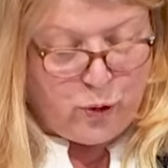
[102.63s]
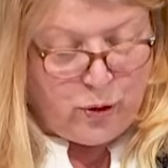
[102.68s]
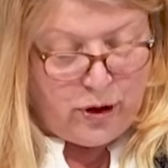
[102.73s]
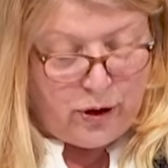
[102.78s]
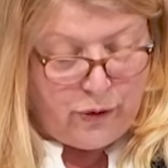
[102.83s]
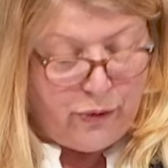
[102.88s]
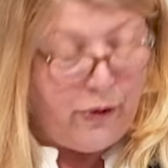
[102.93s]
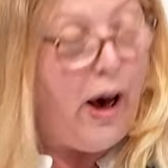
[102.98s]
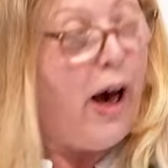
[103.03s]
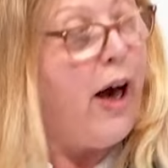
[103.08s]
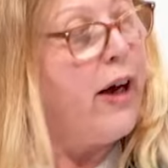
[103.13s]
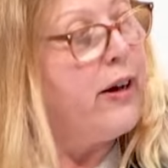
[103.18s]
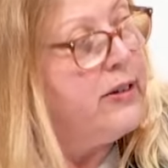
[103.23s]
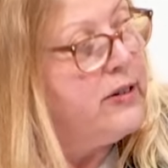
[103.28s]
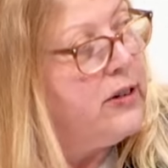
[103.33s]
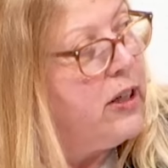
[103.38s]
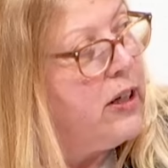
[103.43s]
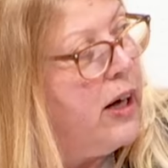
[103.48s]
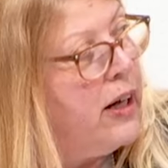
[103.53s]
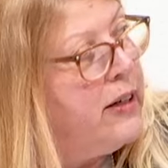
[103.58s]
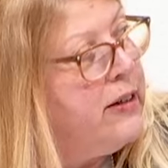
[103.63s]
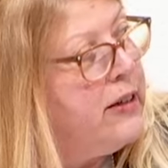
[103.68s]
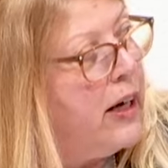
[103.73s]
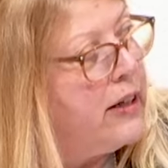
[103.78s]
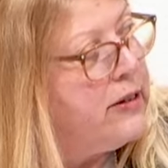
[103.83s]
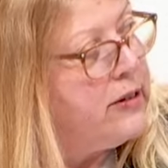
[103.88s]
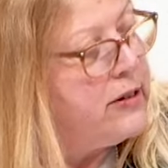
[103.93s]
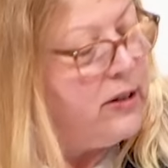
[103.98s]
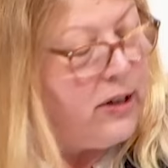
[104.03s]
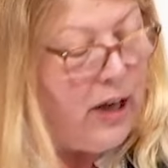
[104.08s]
Und ich frage Sie, kann
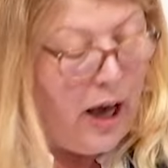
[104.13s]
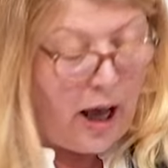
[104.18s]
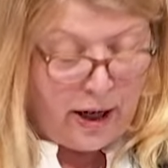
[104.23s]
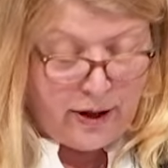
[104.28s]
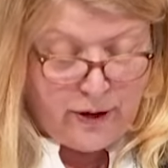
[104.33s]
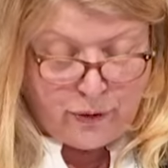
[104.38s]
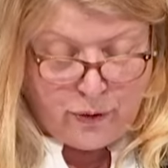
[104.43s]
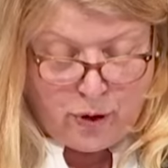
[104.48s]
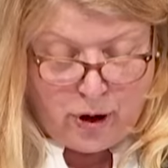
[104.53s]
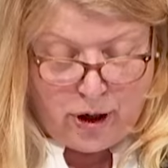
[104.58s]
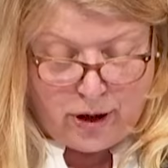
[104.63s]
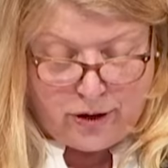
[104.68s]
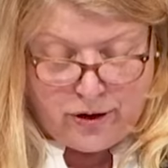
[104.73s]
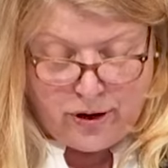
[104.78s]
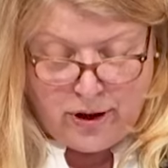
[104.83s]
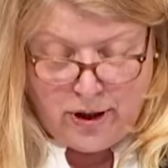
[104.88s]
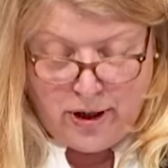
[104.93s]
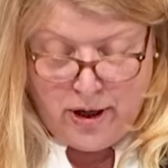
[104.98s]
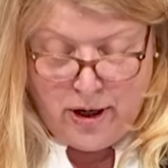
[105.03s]
das die Antwort